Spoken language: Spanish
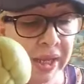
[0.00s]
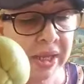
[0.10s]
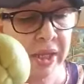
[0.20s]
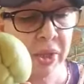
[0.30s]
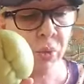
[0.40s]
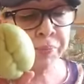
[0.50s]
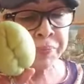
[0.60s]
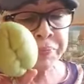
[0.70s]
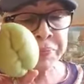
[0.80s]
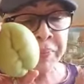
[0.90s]
de líquido.
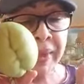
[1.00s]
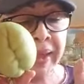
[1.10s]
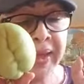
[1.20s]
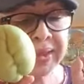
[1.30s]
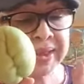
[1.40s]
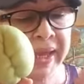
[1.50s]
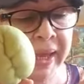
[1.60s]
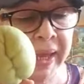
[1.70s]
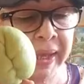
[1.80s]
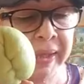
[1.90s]

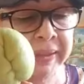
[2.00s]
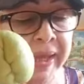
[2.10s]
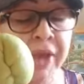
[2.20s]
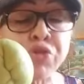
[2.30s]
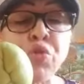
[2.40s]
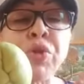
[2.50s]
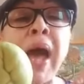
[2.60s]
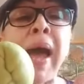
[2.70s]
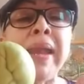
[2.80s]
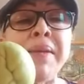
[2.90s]
Este te
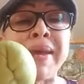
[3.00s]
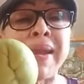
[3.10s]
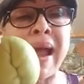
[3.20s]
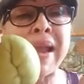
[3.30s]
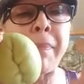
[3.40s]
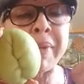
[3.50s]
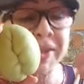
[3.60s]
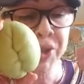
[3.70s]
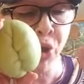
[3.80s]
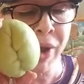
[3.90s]
ayuda a nivelar la
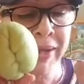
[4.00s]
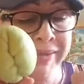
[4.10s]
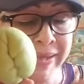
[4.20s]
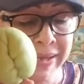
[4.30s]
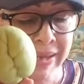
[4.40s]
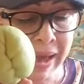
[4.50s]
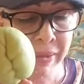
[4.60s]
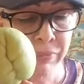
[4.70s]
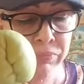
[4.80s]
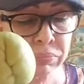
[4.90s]
presión
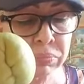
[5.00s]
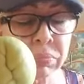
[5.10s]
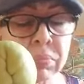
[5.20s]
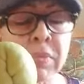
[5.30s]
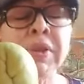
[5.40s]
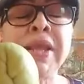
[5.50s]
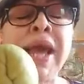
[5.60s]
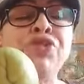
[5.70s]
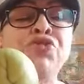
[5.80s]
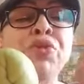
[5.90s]
arterial.
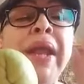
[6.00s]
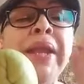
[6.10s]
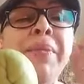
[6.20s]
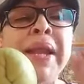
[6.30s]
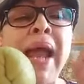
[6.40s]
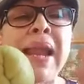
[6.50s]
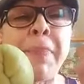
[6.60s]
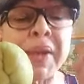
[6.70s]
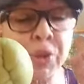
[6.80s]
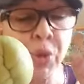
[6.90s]
Te ayuda a nivelar
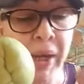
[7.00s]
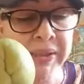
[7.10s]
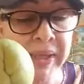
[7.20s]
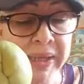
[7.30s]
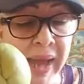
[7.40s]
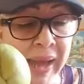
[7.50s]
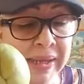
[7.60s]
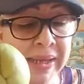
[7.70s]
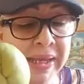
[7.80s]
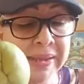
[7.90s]
la presión
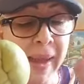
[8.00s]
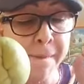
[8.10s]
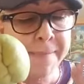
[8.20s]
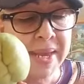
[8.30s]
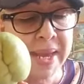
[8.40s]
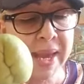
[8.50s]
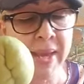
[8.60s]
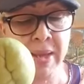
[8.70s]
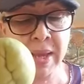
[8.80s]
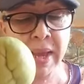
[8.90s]
arterial y
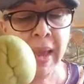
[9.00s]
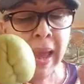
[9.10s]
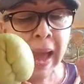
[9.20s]
también